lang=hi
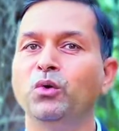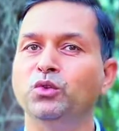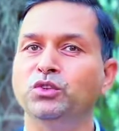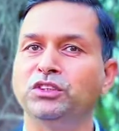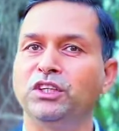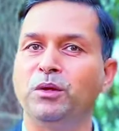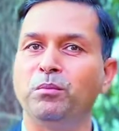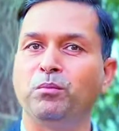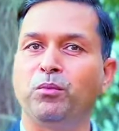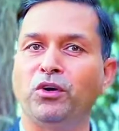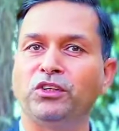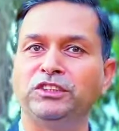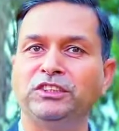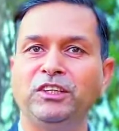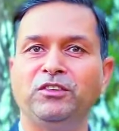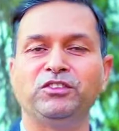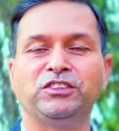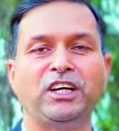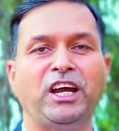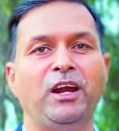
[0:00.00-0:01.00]
उसकी
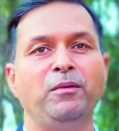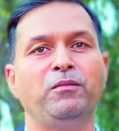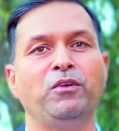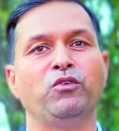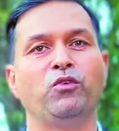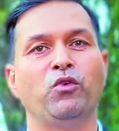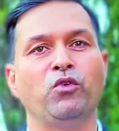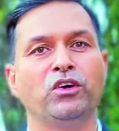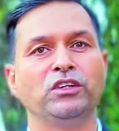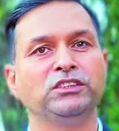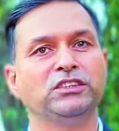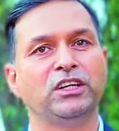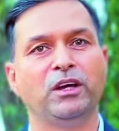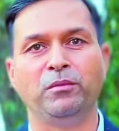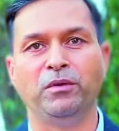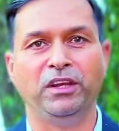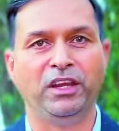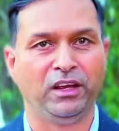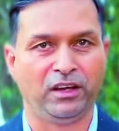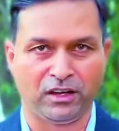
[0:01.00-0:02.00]
पॉजिटिव साइड पे फोकस
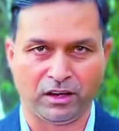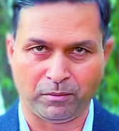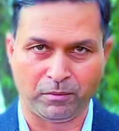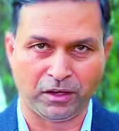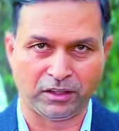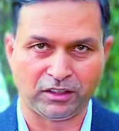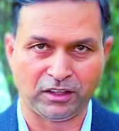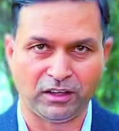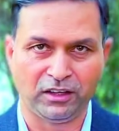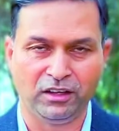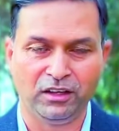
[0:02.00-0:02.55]
कभी नहीं करता